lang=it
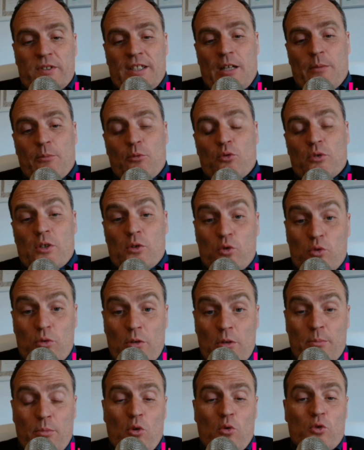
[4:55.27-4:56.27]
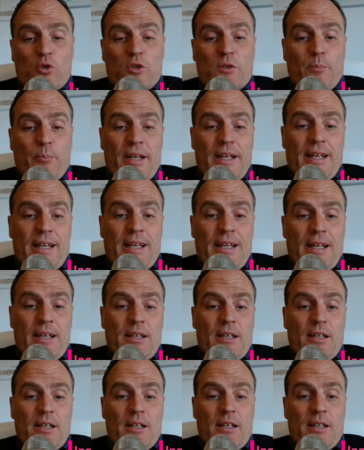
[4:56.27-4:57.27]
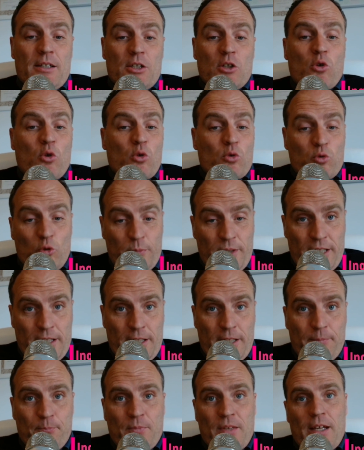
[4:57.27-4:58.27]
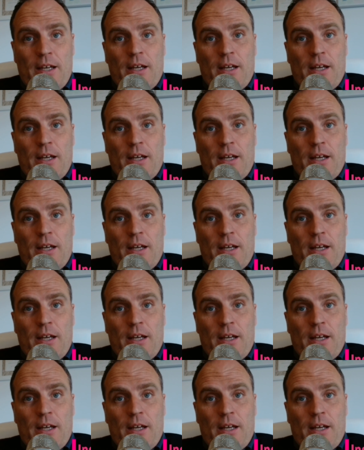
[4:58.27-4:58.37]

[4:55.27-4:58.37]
termini del super bonus per eh, i condomini.